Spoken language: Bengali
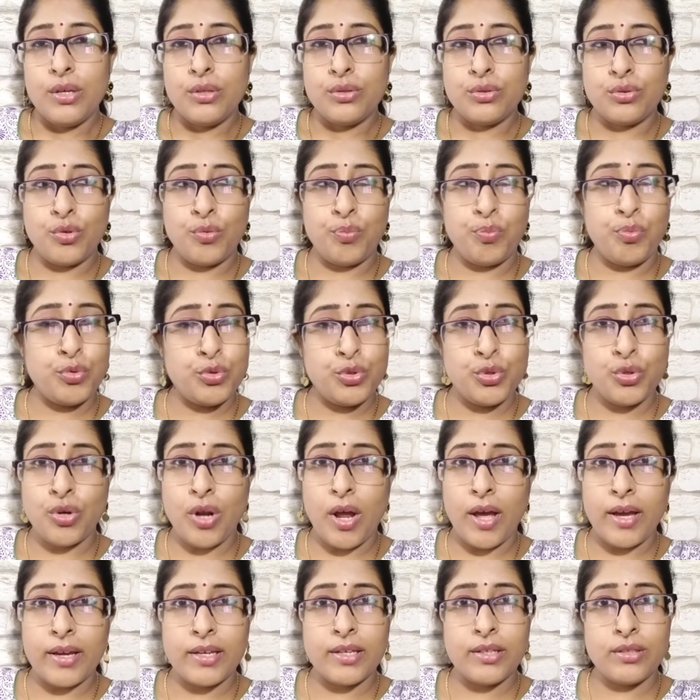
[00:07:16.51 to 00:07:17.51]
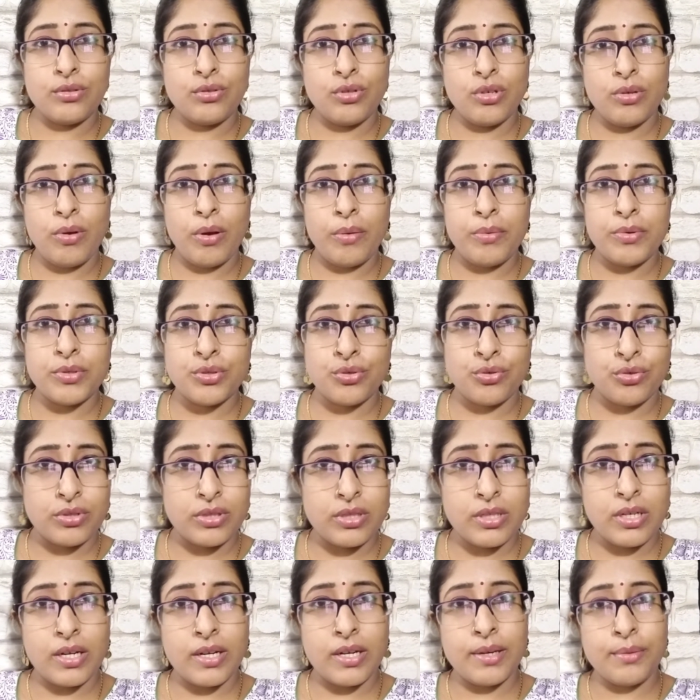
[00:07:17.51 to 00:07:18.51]
তো পুজোর আগেই তো এভাবে শরীর
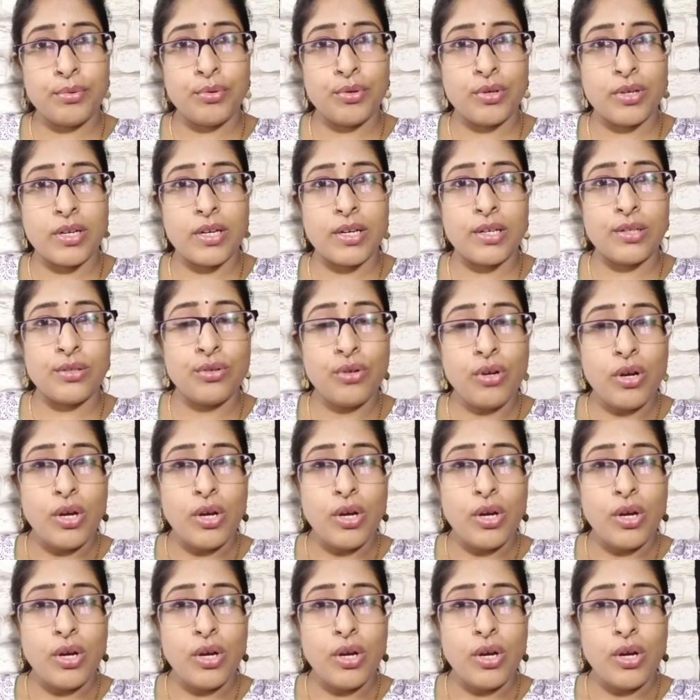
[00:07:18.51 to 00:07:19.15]
খারাপ হয়ে গেল